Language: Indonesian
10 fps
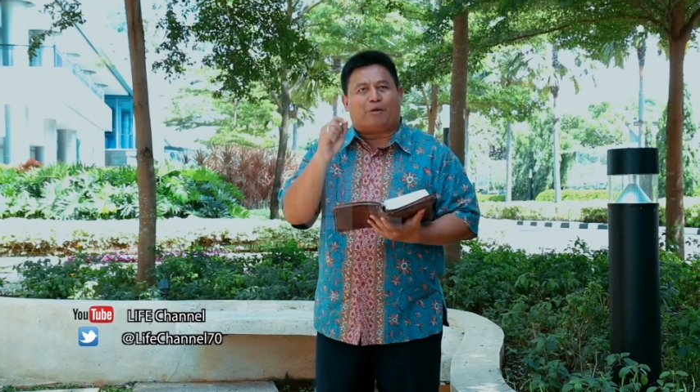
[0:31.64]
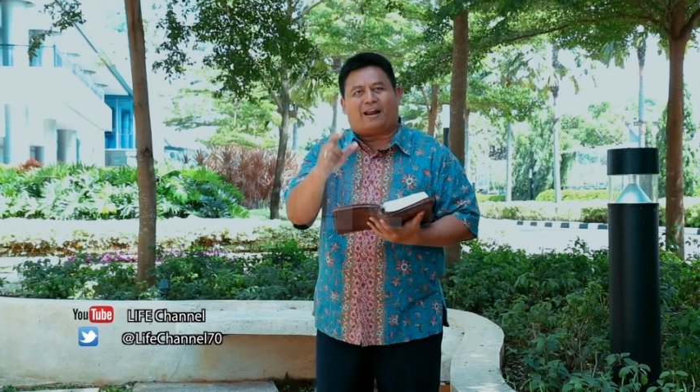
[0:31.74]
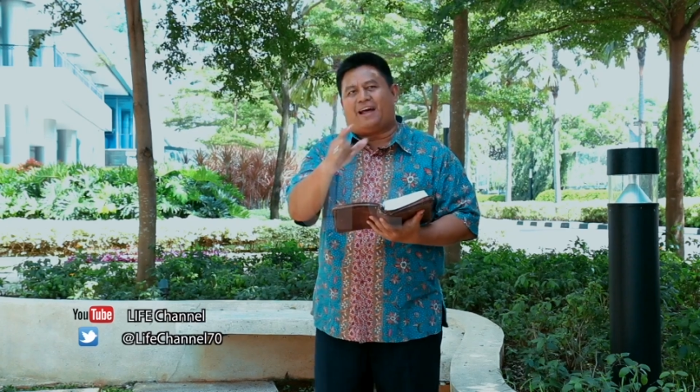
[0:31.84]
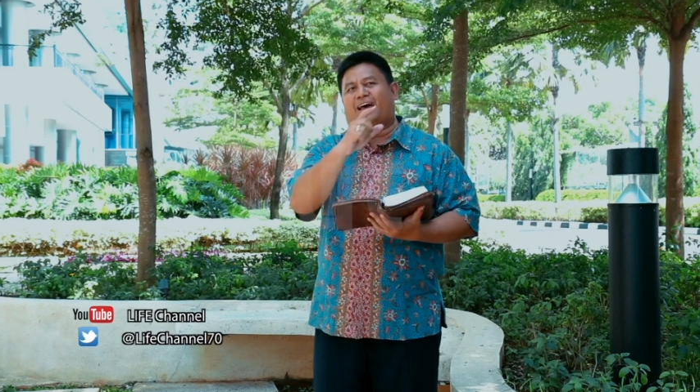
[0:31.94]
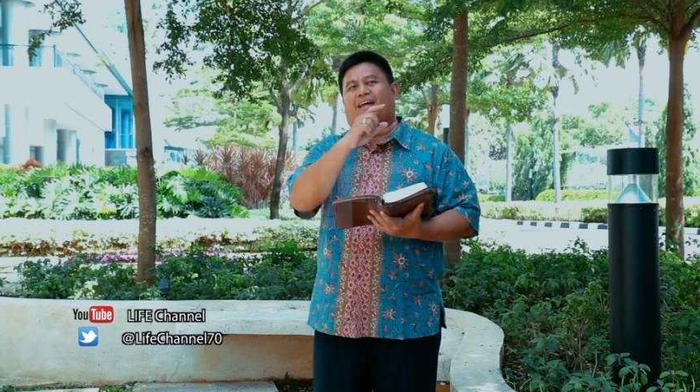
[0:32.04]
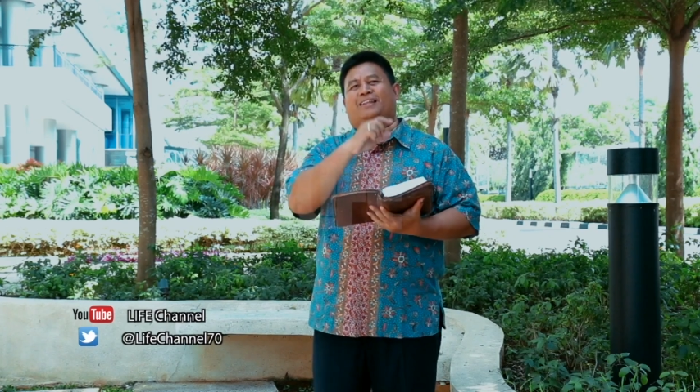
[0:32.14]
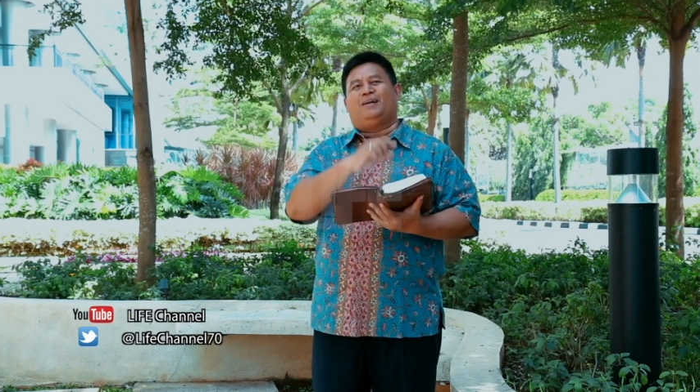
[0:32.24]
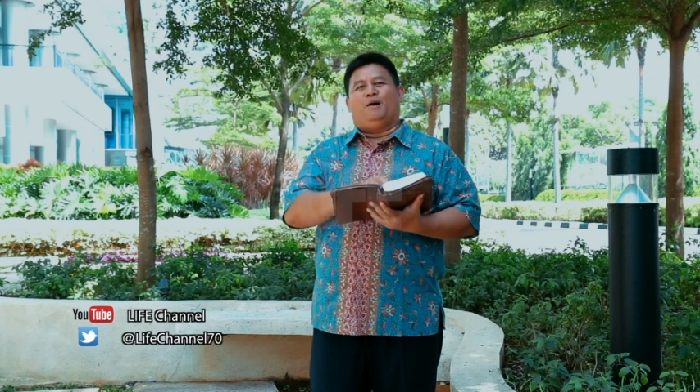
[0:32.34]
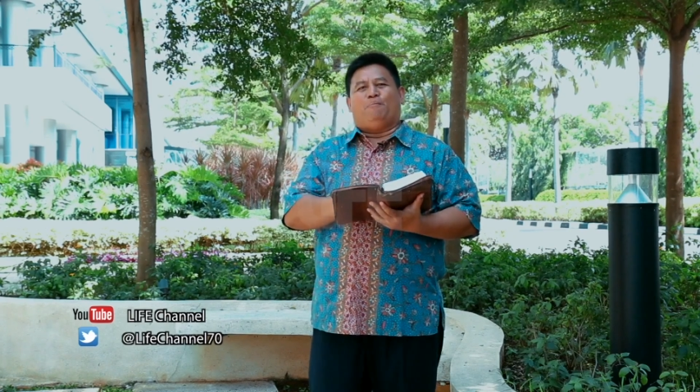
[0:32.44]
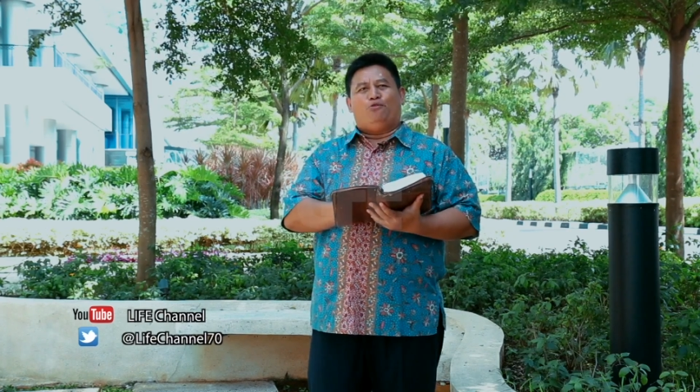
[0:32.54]
berat.
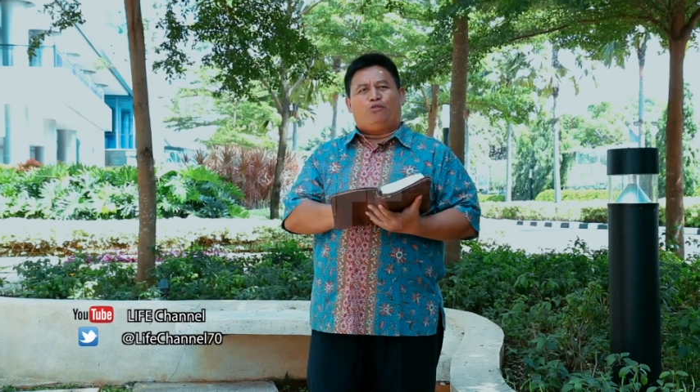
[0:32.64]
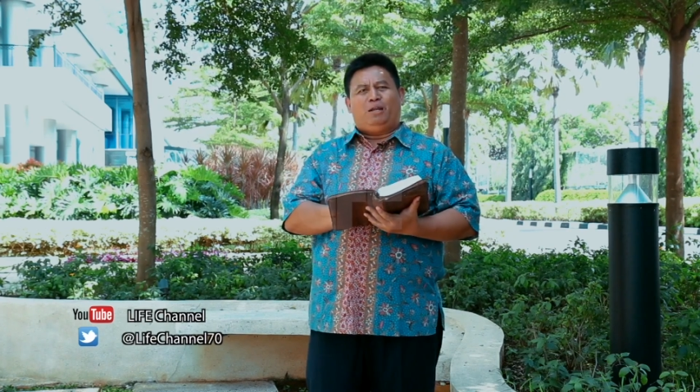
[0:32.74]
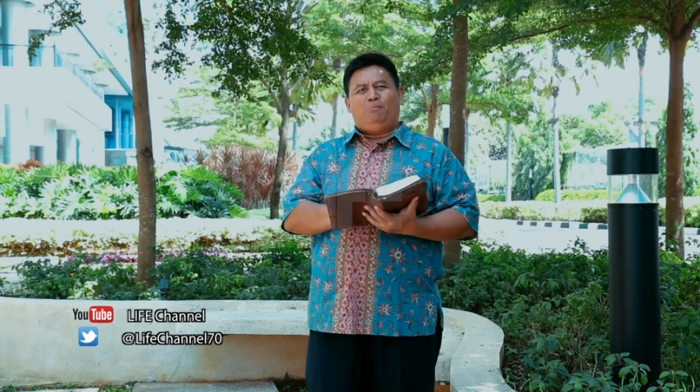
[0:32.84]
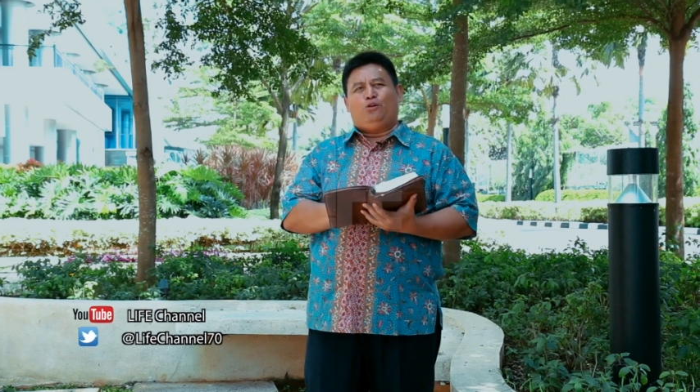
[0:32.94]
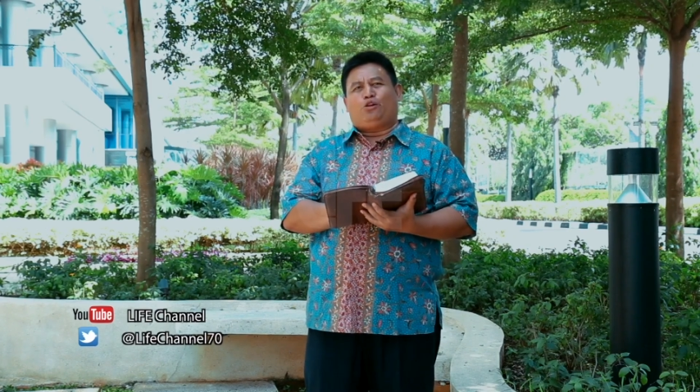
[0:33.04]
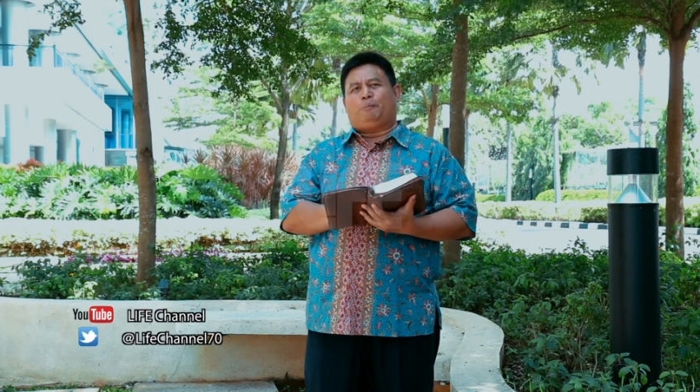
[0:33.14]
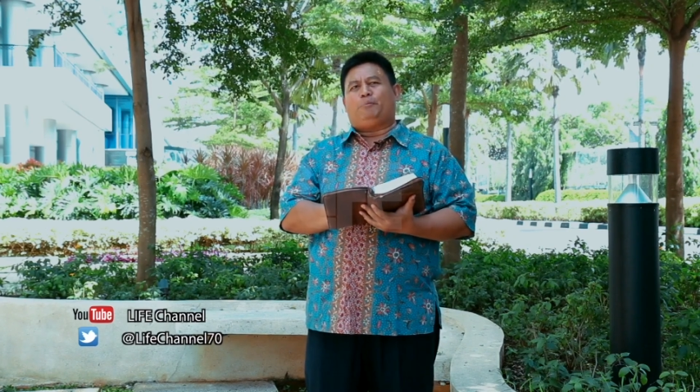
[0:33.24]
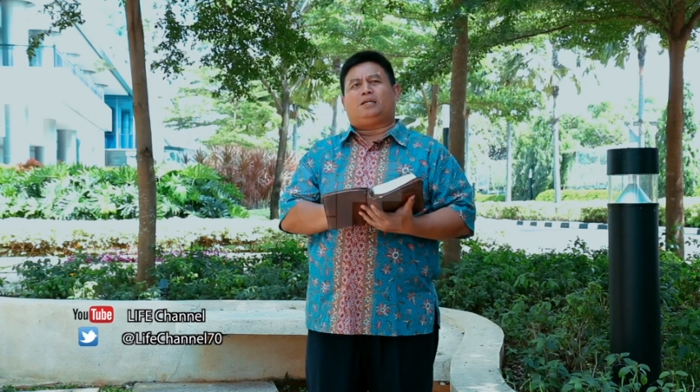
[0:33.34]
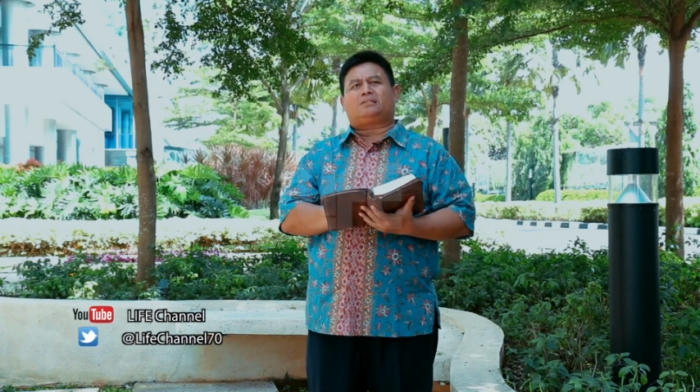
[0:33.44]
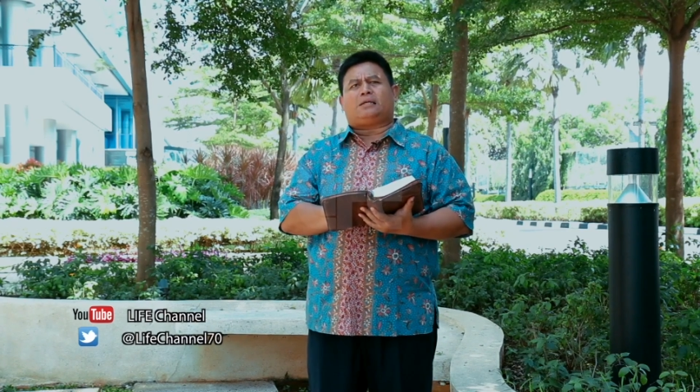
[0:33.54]
Mungkin menurut
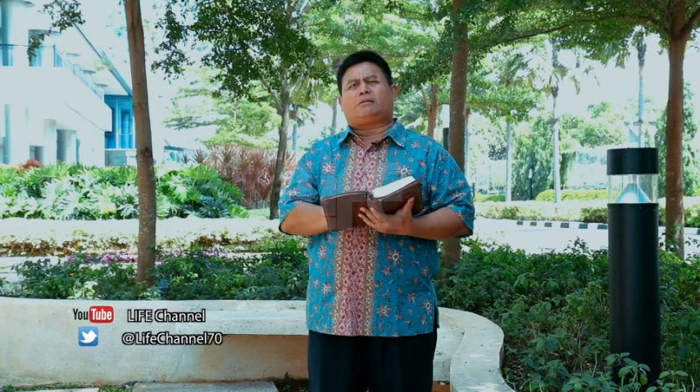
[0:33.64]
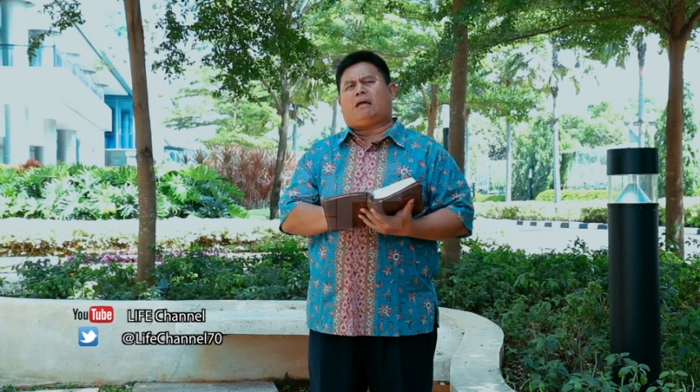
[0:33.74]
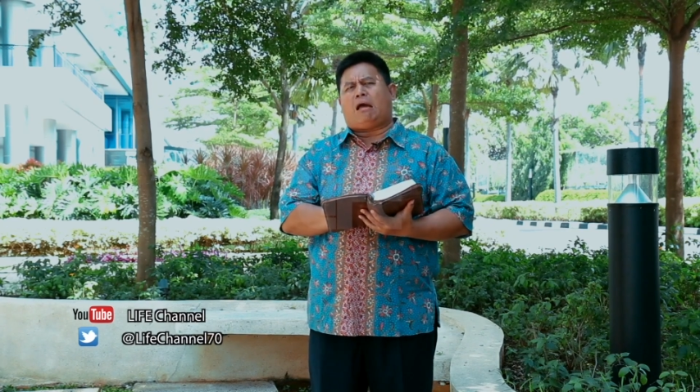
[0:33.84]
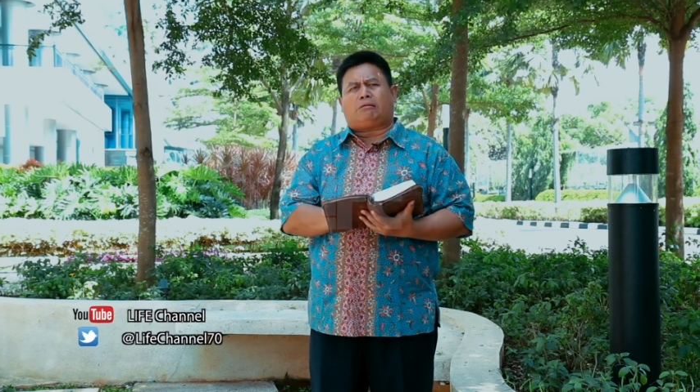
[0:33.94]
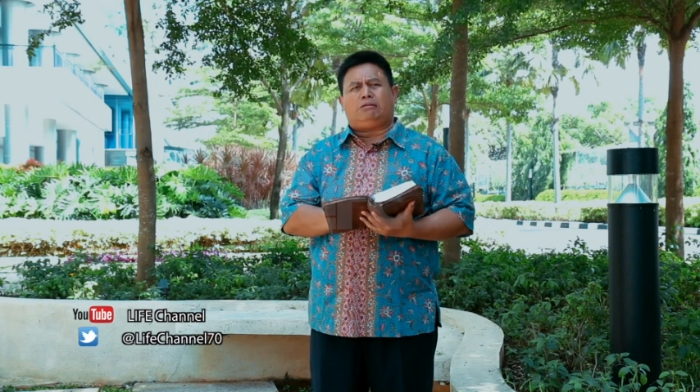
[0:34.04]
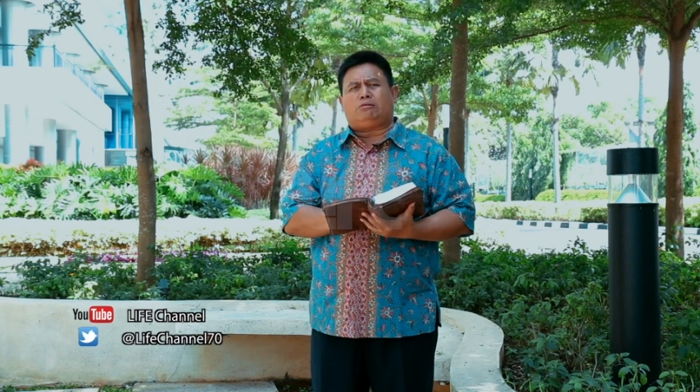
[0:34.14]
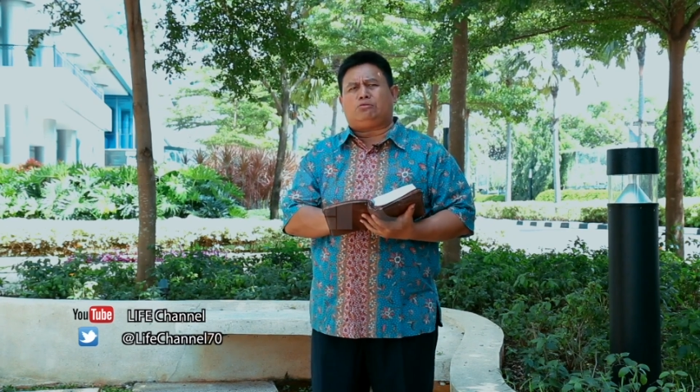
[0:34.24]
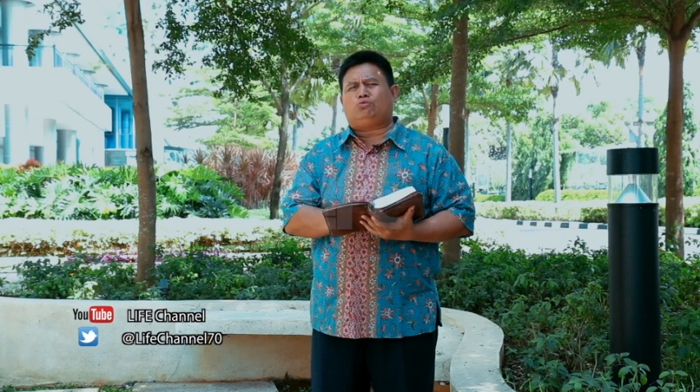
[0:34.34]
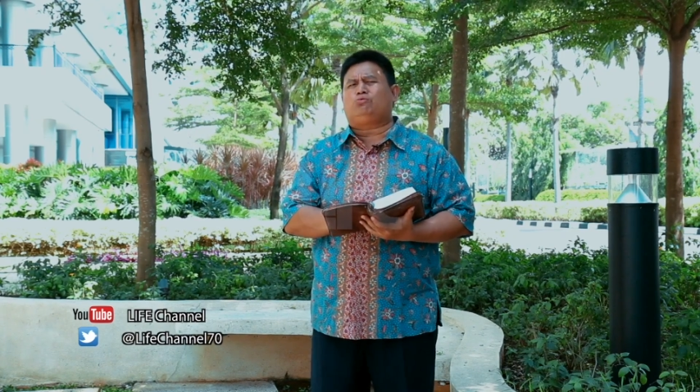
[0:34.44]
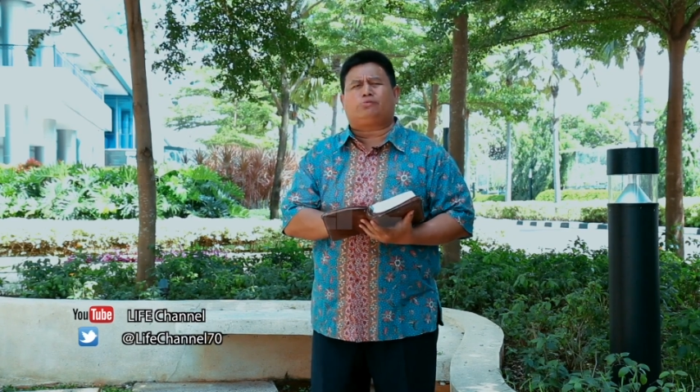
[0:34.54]
pemirsa taat
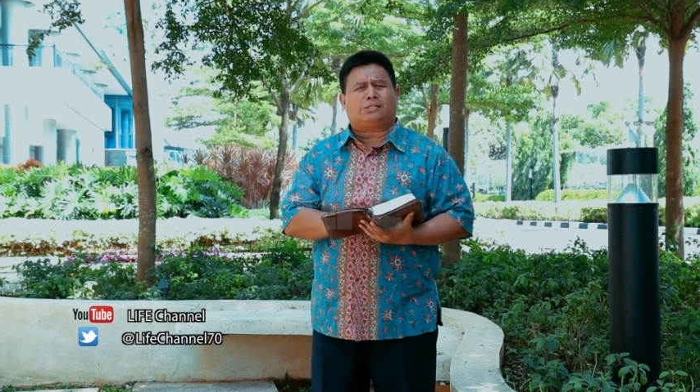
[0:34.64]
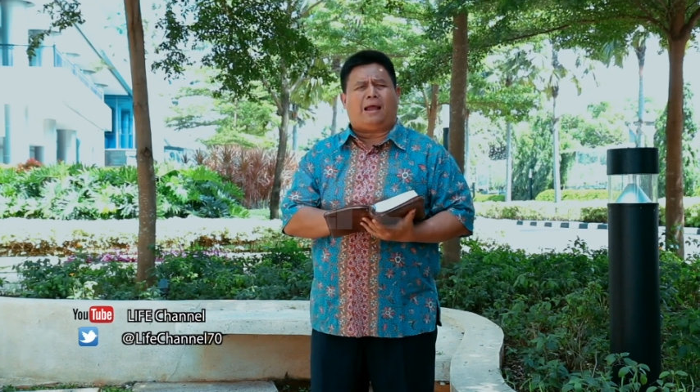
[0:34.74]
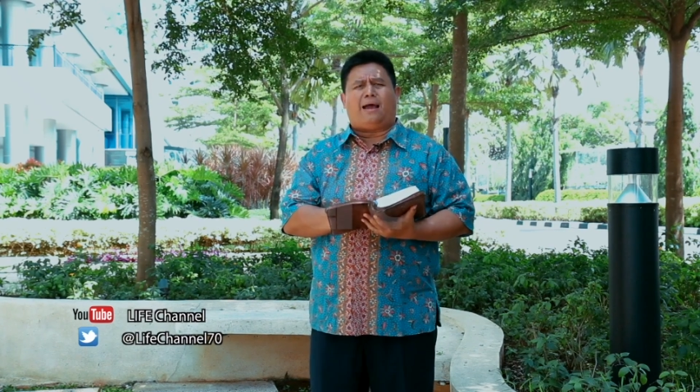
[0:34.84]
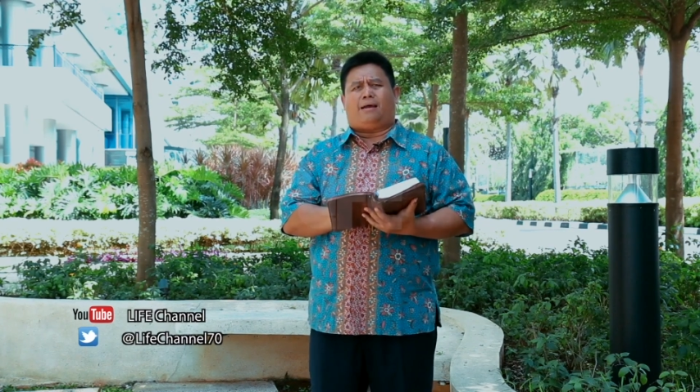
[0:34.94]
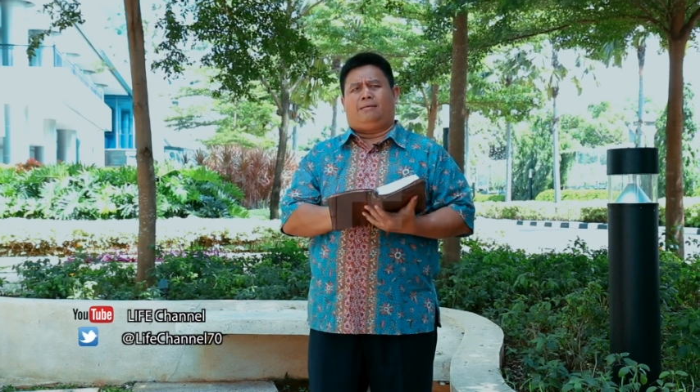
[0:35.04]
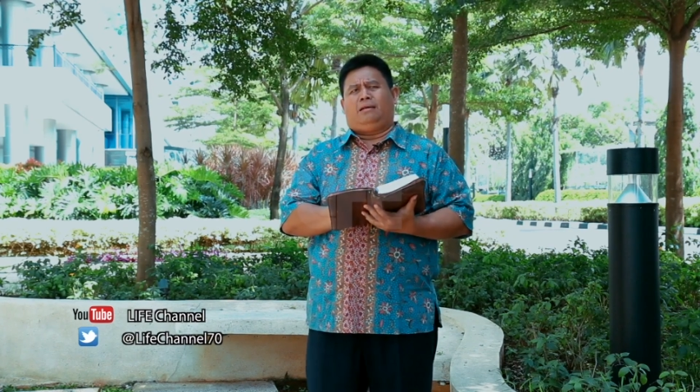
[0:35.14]
itu susah.